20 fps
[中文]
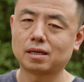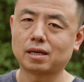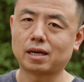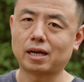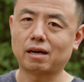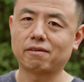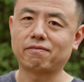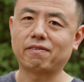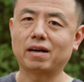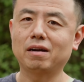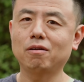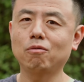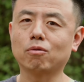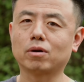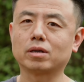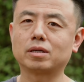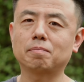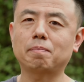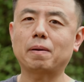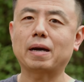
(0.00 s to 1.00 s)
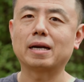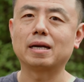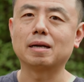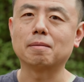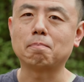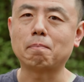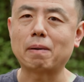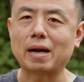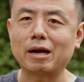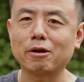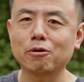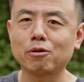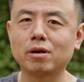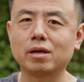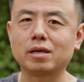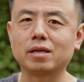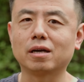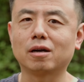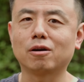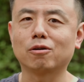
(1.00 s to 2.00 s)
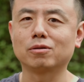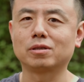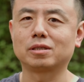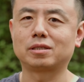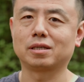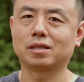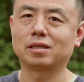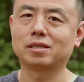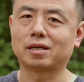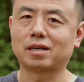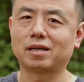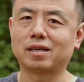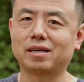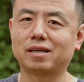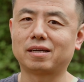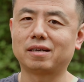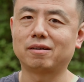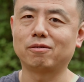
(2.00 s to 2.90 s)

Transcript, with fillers: 哎呀，反正我是盼着8个月以后的行程了。